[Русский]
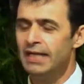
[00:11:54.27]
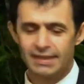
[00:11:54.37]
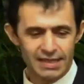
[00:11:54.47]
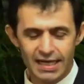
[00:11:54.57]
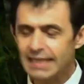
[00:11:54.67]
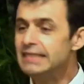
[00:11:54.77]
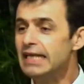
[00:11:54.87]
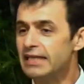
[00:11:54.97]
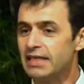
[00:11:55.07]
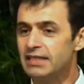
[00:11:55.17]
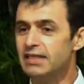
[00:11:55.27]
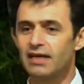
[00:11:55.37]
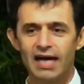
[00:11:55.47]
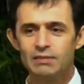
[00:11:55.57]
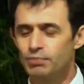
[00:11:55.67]
находили на них,
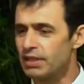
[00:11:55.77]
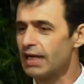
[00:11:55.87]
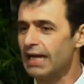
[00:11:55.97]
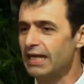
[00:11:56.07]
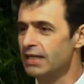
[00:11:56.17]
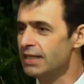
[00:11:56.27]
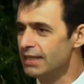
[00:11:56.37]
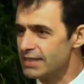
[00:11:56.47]
отбирали,